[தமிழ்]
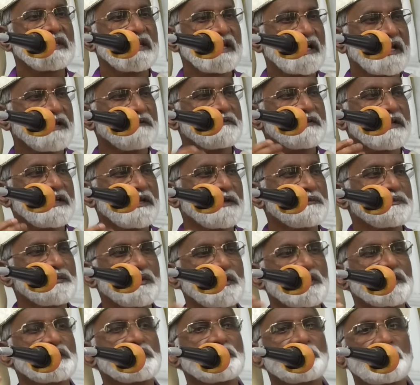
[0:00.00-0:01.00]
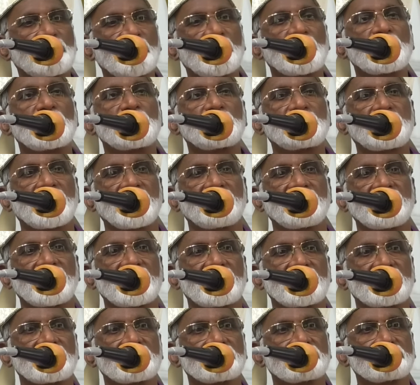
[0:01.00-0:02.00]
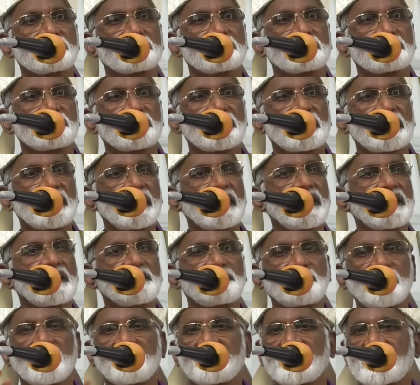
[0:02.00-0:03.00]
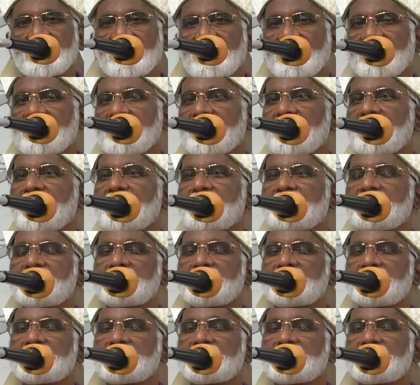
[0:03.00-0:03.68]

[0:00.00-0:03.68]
இறைவன் எப்போதும் கொடுப்பவர் எடுப்பவர் அல்ல